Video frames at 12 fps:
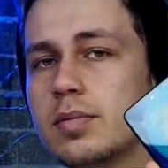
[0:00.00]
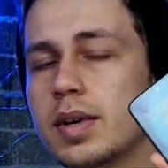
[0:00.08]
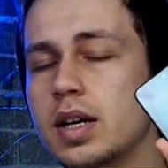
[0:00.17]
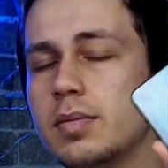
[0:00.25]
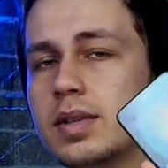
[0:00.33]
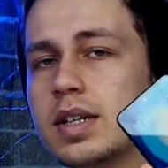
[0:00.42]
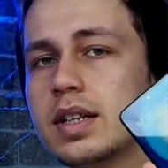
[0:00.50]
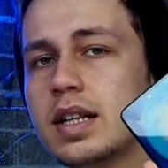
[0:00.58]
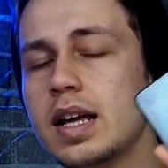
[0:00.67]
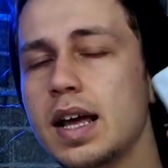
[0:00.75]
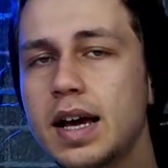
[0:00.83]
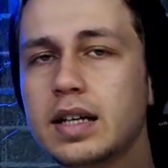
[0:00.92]
tanıma ile
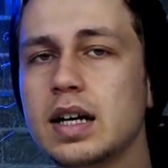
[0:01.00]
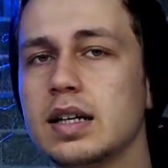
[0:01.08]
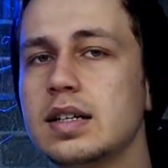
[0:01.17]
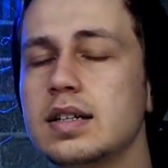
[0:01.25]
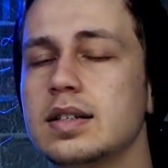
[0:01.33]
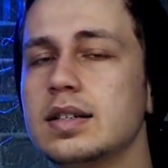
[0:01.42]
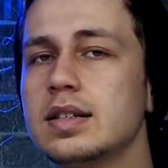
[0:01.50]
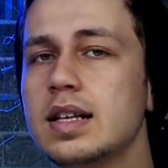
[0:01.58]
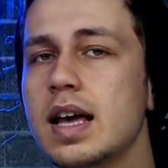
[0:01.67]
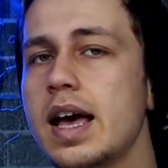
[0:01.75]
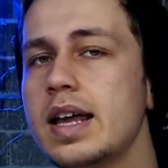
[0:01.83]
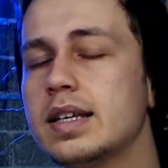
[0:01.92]
birlikte ekran
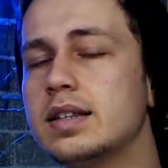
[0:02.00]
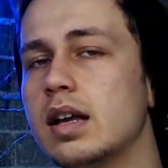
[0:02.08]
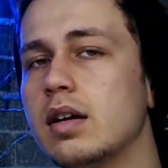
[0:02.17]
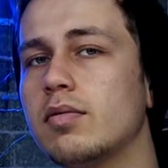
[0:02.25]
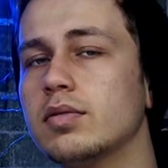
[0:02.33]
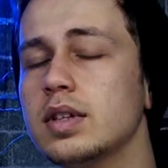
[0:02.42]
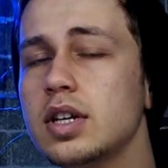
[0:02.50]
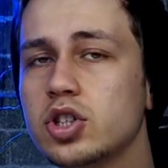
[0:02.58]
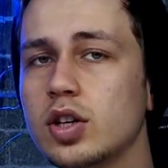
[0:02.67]
kilidinizi her iki telefonda da